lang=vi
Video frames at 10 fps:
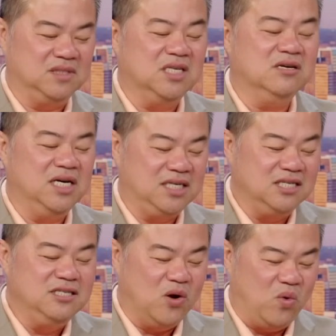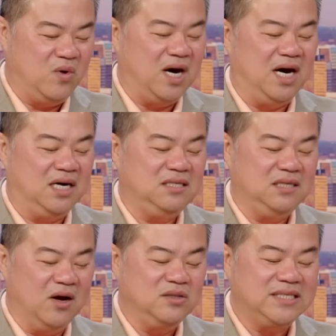người cư ngụ ở
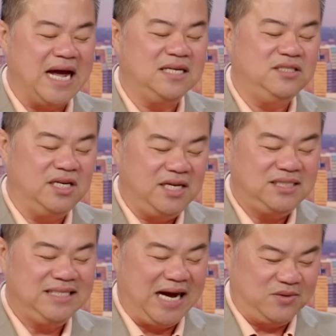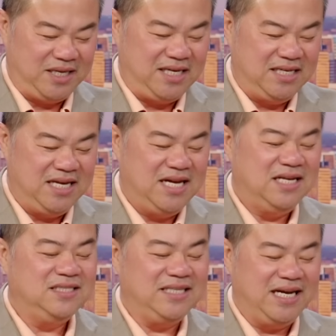Los Angeles County
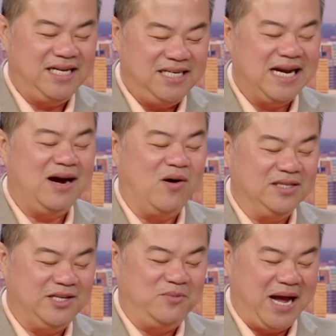sẽ đi ra khỏi tiểu